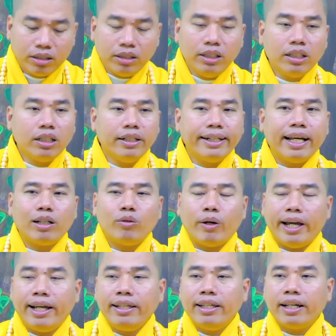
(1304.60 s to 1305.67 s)
Có những người đang
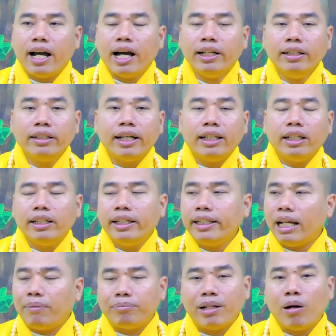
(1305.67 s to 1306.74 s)
khỏe gì cái tự
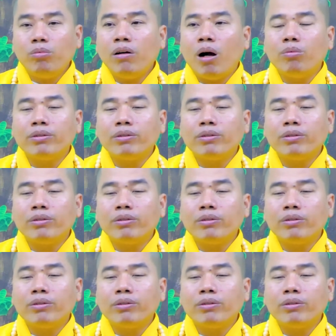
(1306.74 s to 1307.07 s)
nhiên nằm đóng,